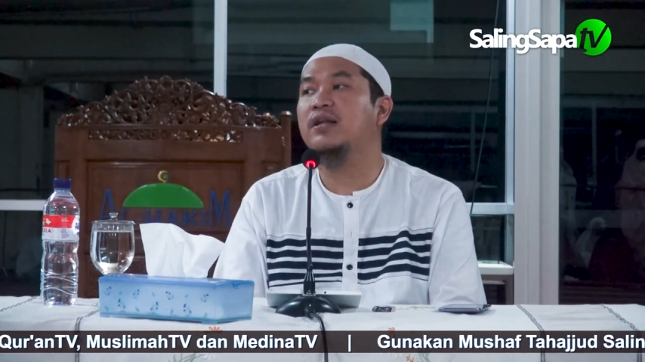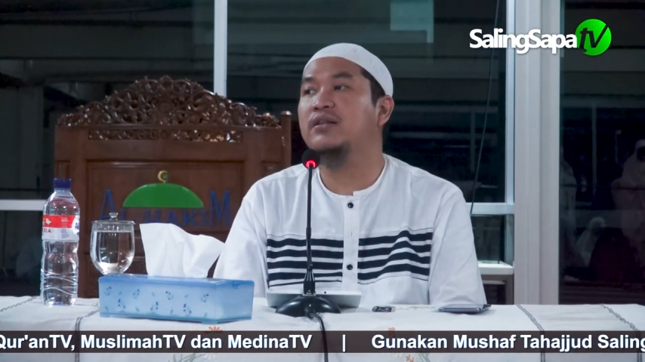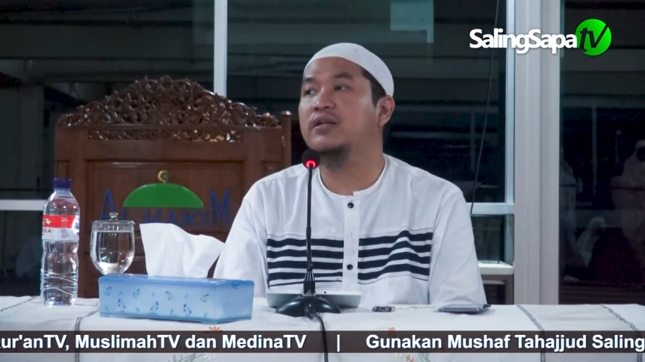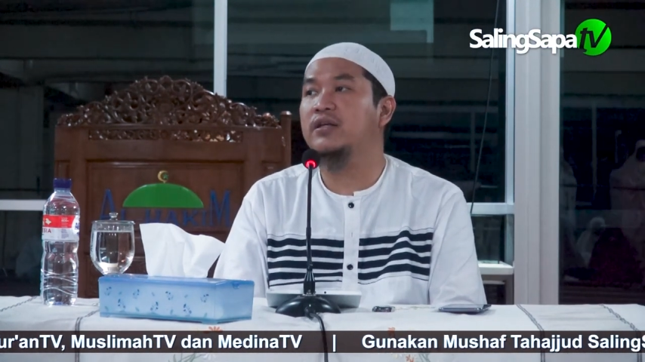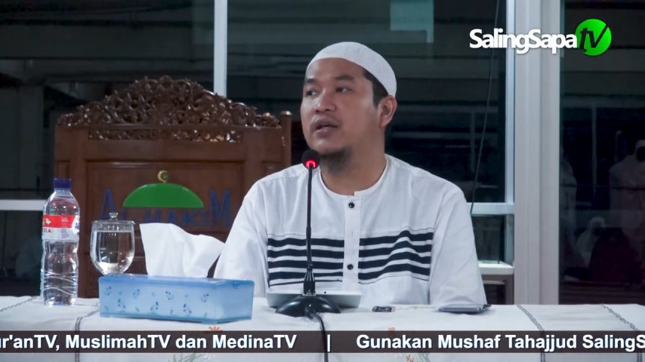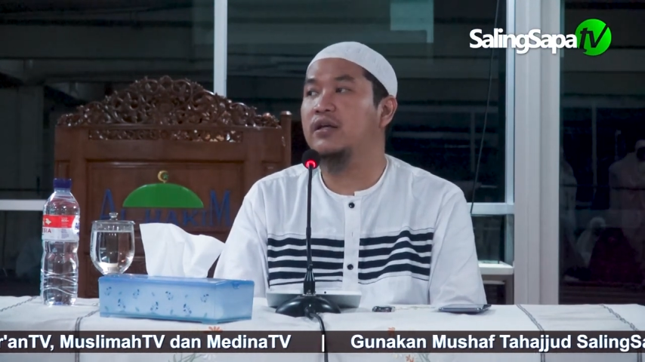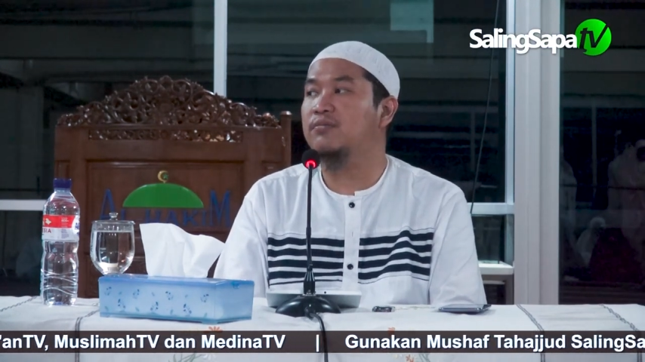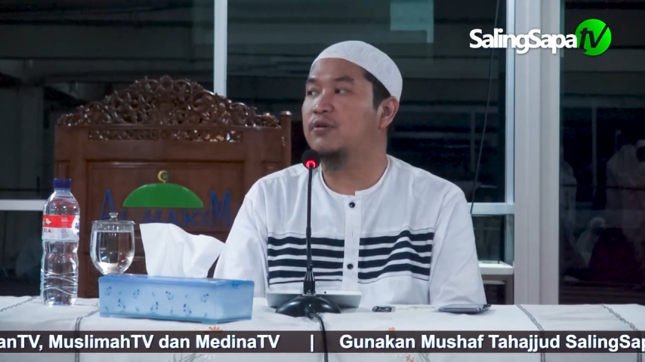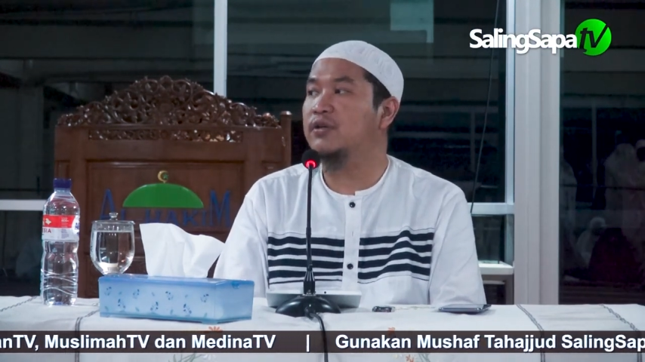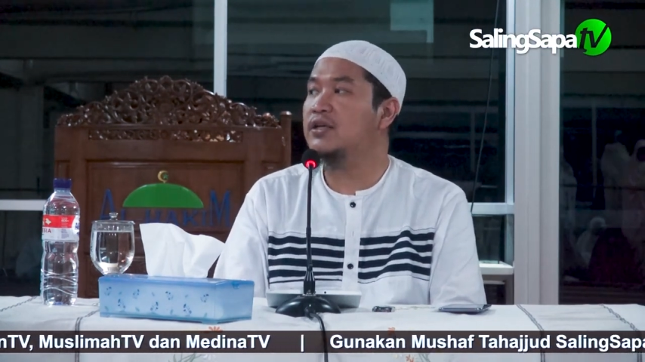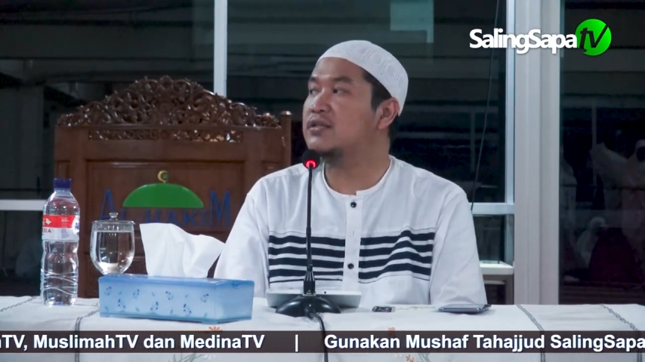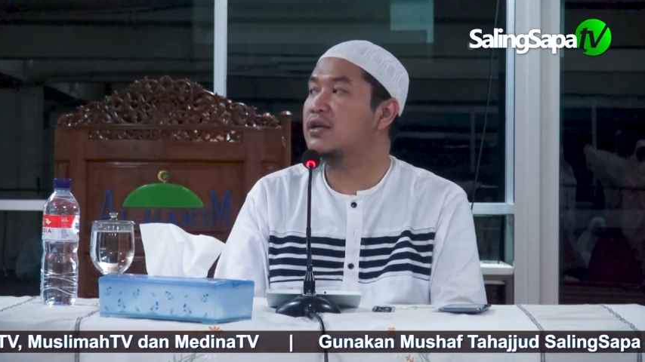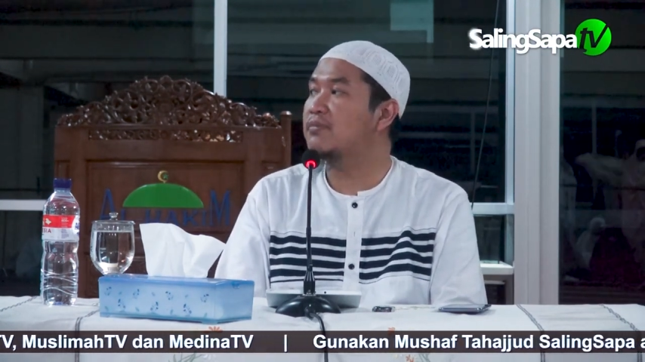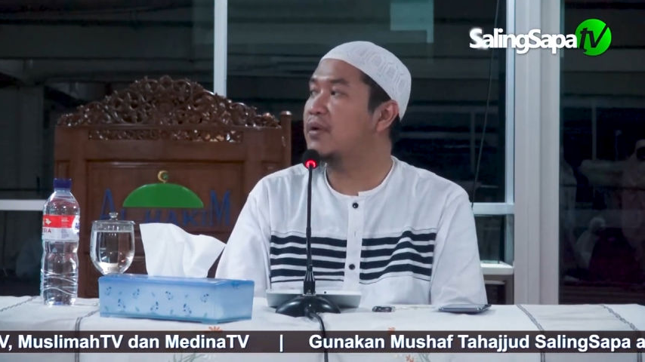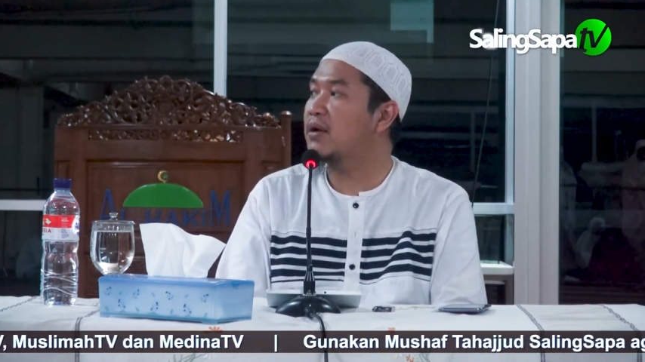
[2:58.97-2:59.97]
ngerti ilmunya
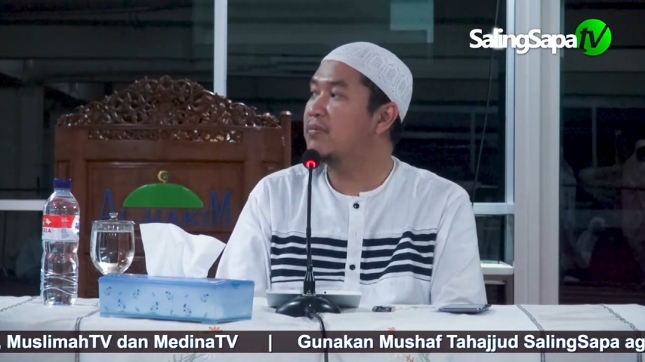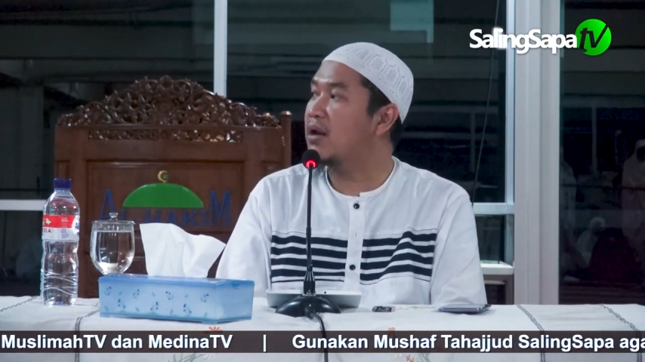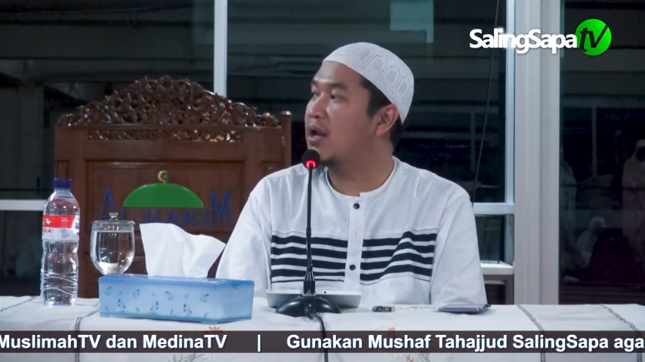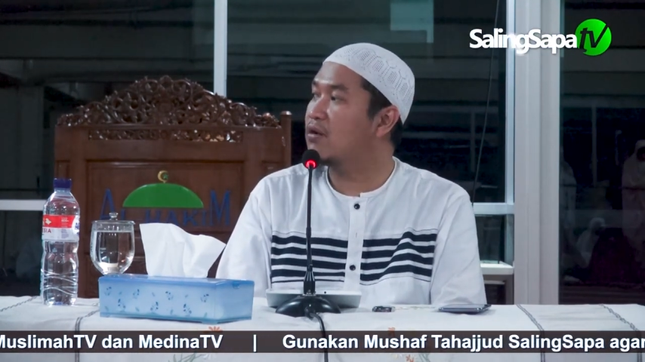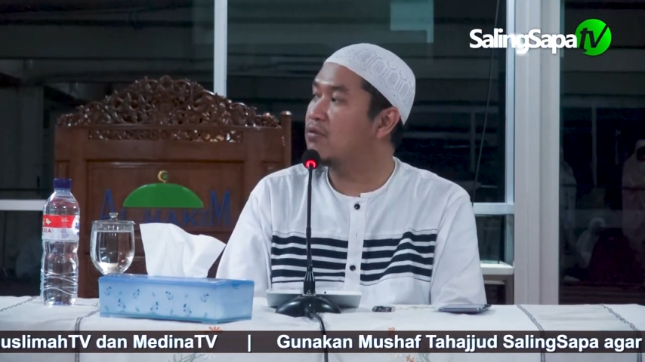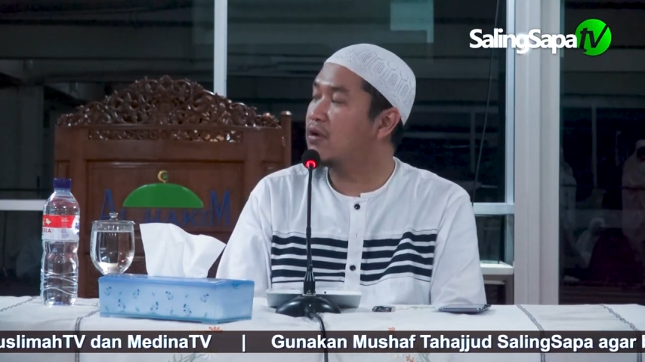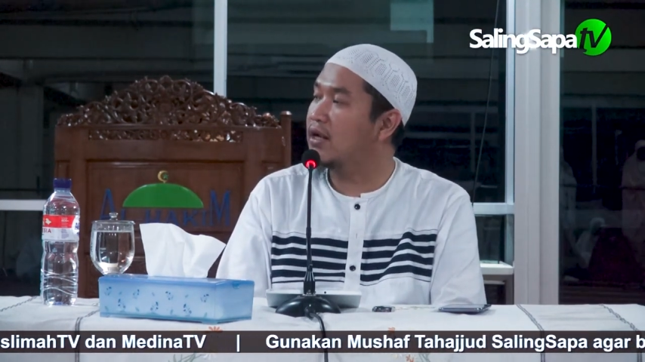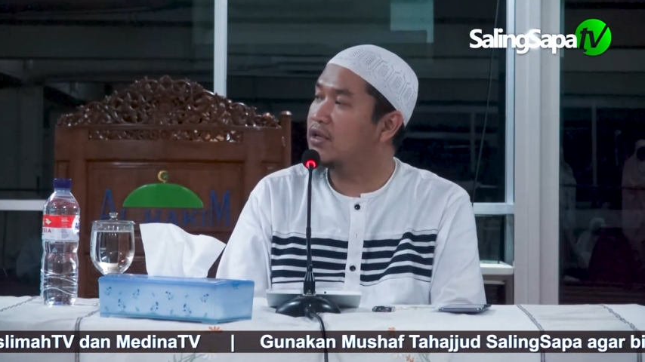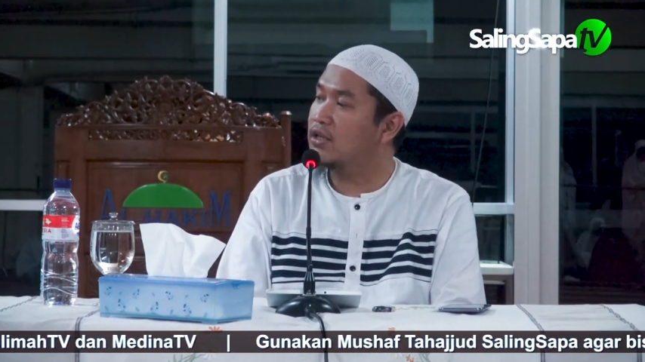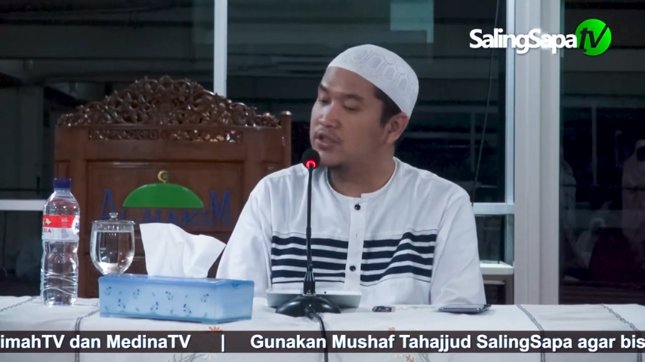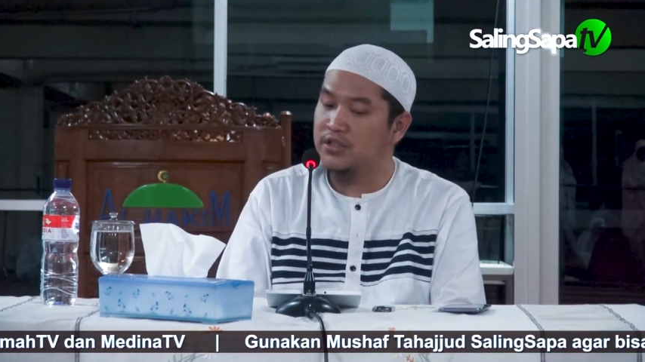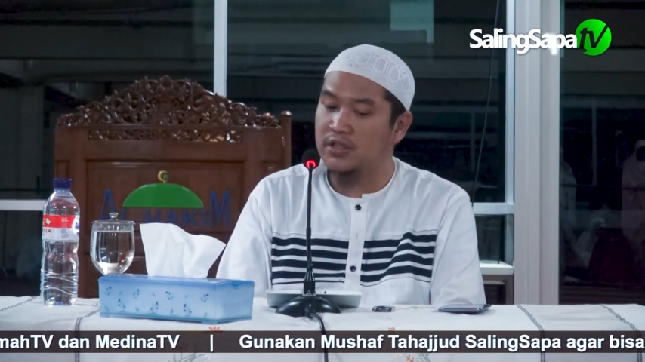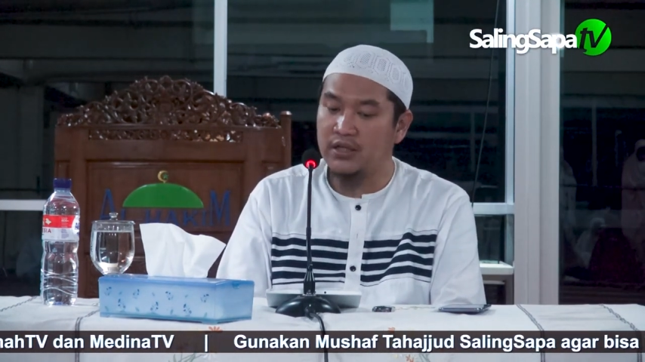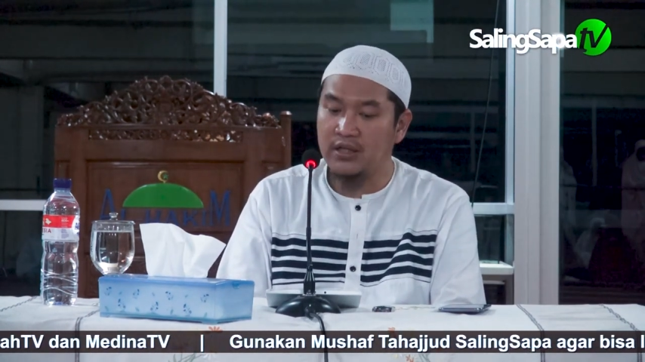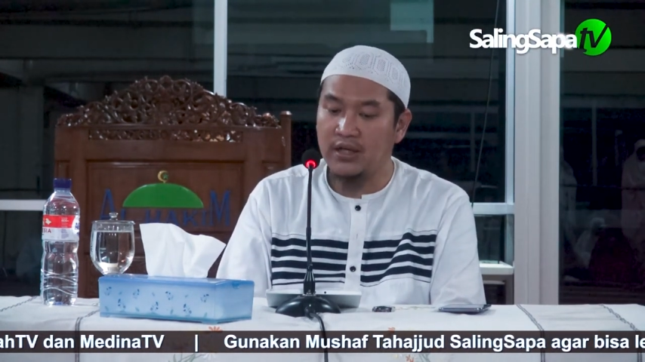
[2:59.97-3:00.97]
sampai melakukan
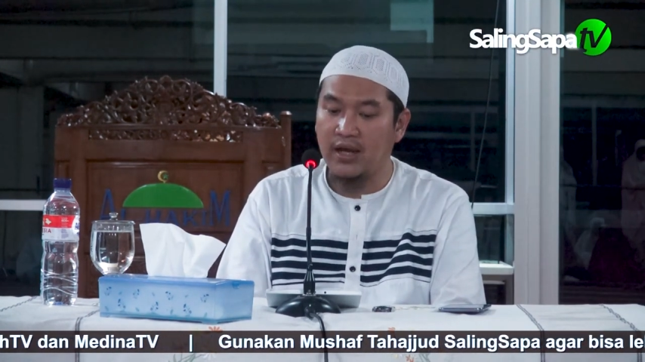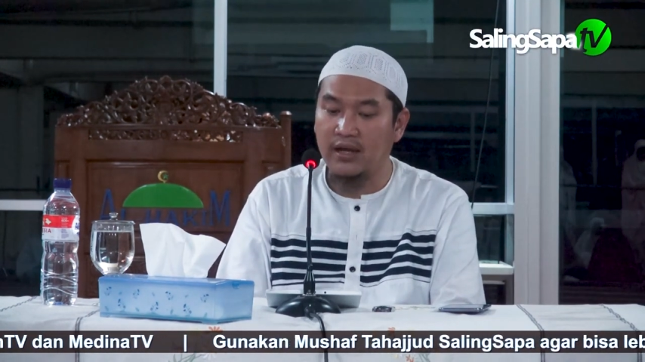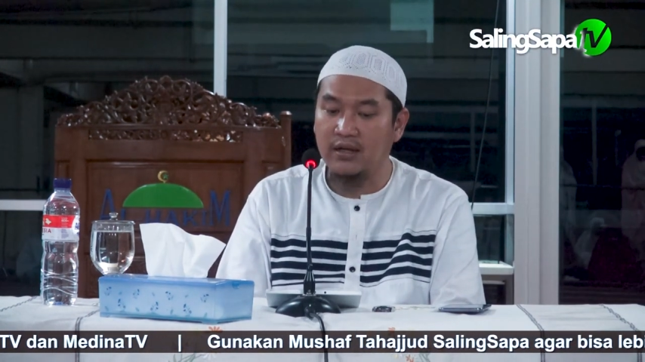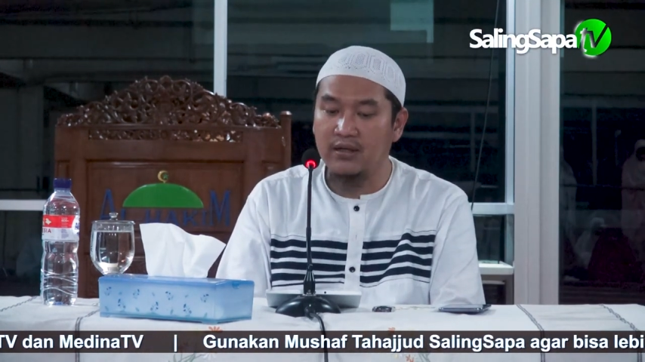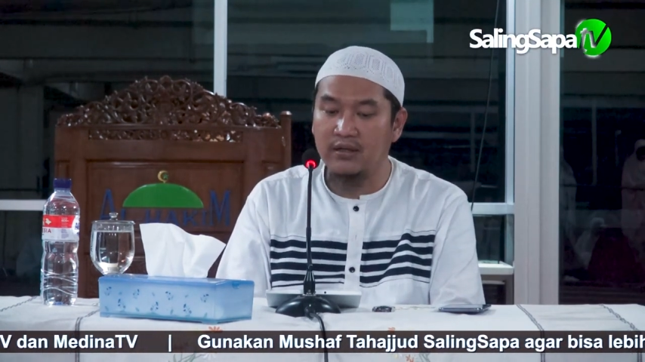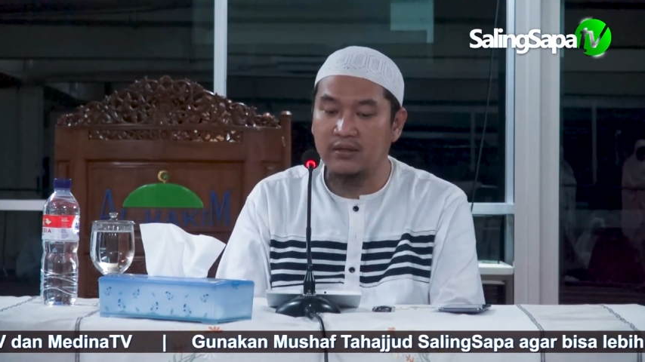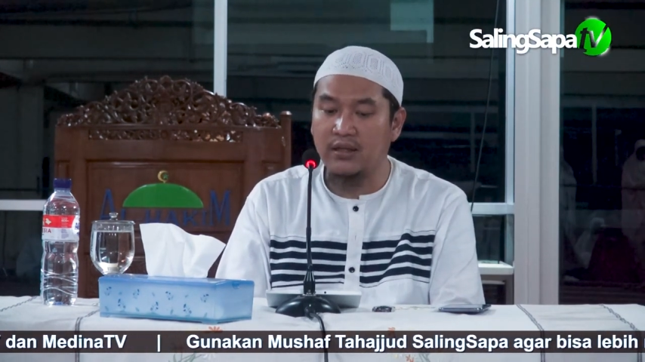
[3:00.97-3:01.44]
kesyirikan